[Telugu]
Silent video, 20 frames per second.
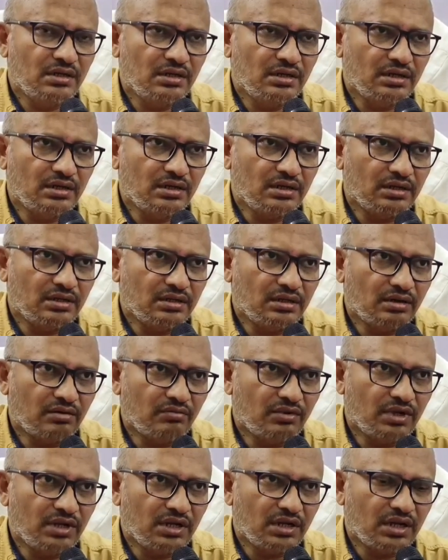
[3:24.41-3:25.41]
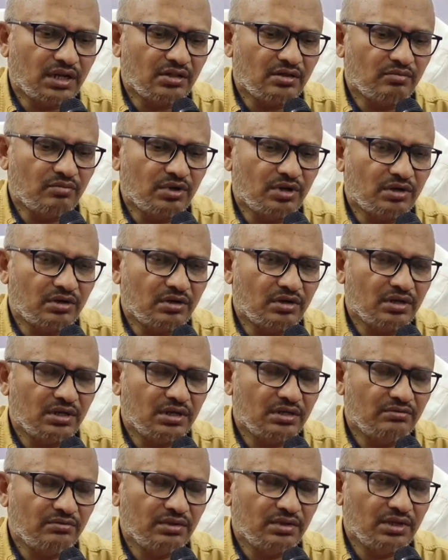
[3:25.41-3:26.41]
అంటే వీళ్ళకి అందుబాటులో
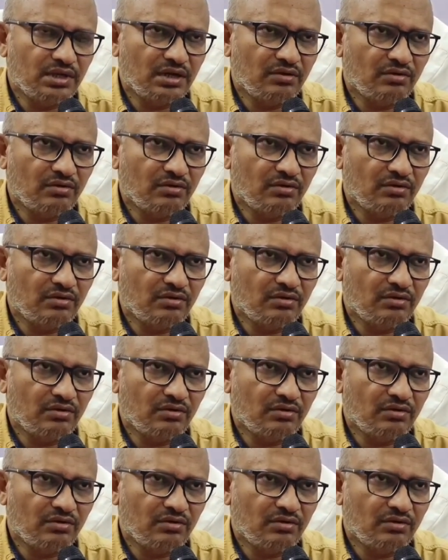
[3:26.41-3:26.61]
లేనివి